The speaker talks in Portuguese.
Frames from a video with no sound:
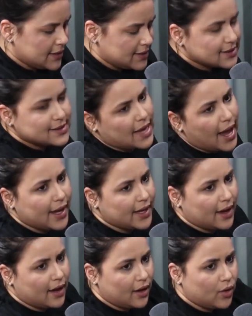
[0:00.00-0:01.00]

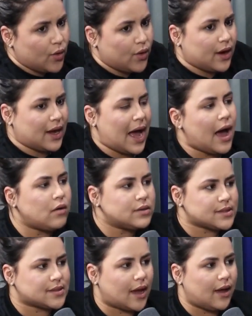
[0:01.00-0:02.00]
saia ou
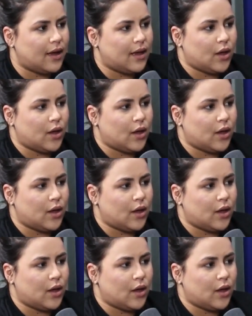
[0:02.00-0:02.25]
calça,